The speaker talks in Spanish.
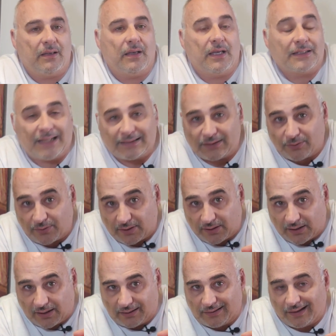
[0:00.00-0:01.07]
Es la
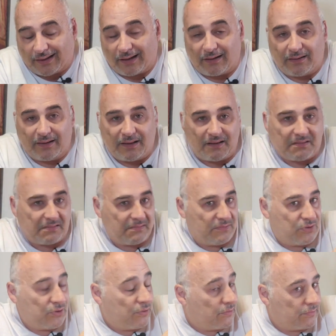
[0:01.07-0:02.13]
teoría. La realidad
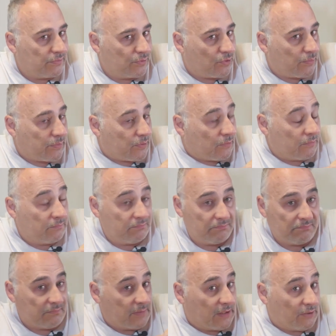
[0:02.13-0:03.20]
yo no lo veo.
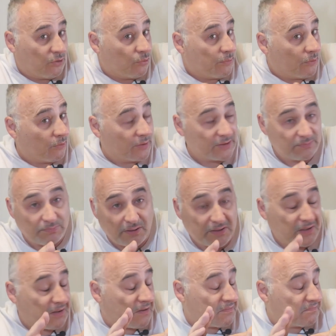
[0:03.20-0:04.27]
No veo en
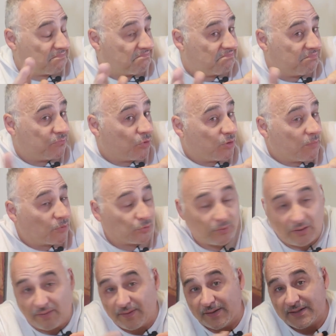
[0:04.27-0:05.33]
España donde podemos
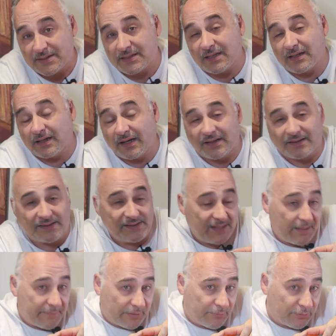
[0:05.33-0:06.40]
utilizar esta
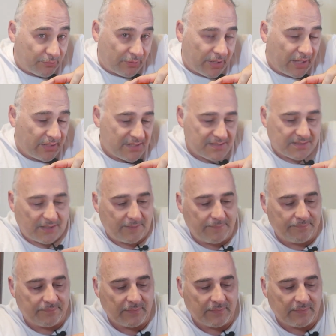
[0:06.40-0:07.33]
característica, pero bueno, aquí está.